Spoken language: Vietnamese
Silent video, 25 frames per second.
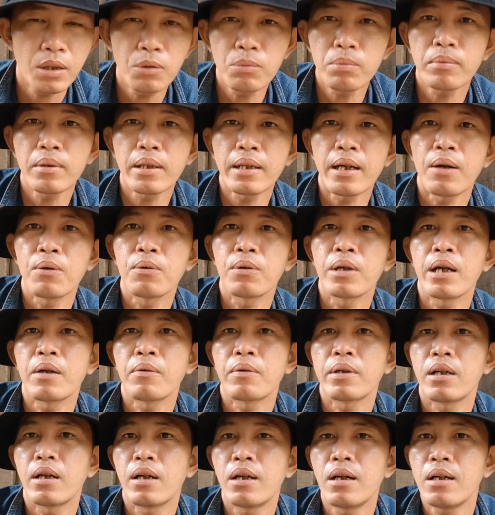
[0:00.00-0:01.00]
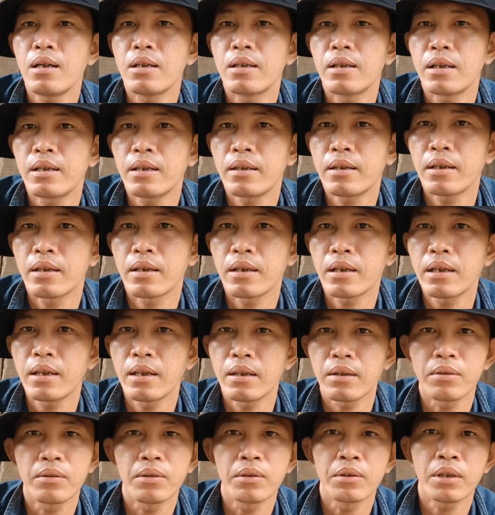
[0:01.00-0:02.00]
đút cái đầu ra ngoài đó nữa cái
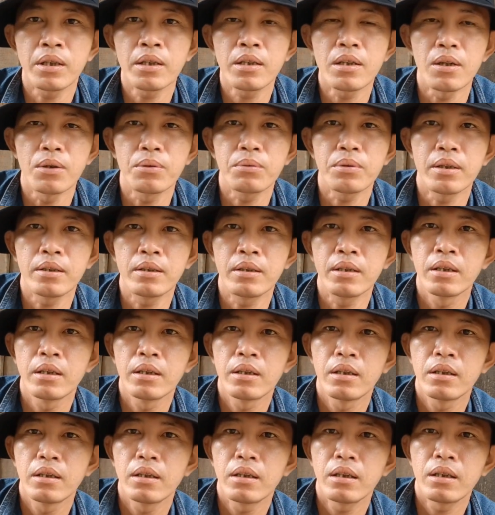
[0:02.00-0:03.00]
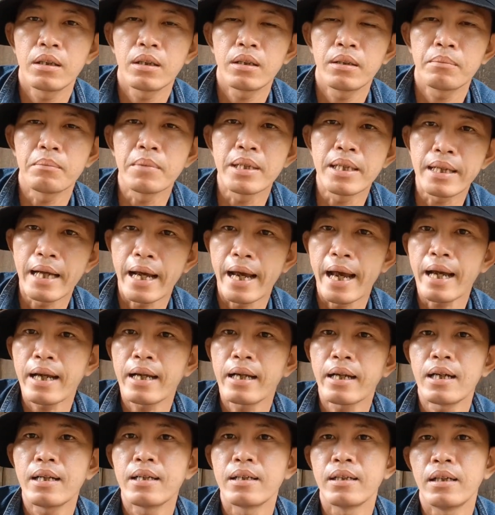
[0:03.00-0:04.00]
đầu thí dụ như à, bị gạt
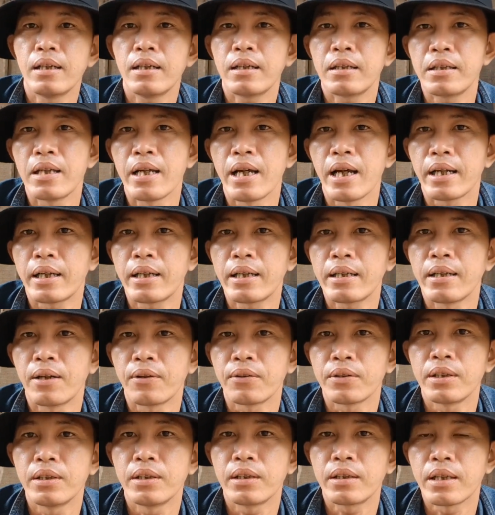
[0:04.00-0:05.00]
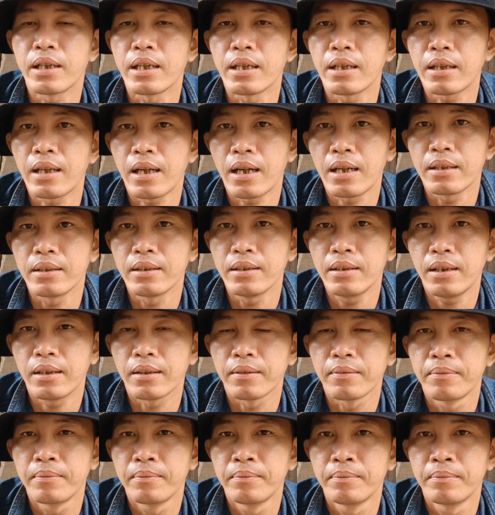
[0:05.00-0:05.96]
cái nữa về cái đầu thừa kiện ta nữa